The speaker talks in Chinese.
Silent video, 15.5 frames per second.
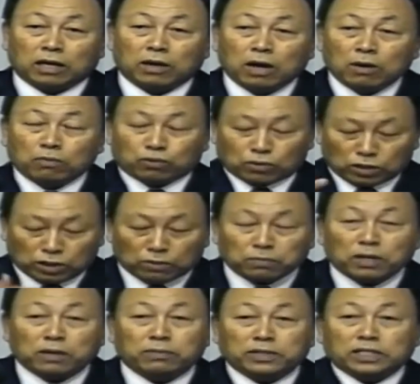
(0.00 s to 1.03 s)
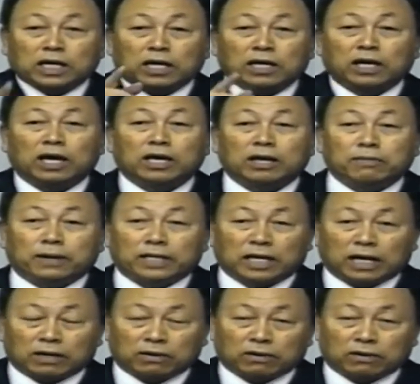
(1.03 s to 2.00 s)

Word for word: 辛苦受重担的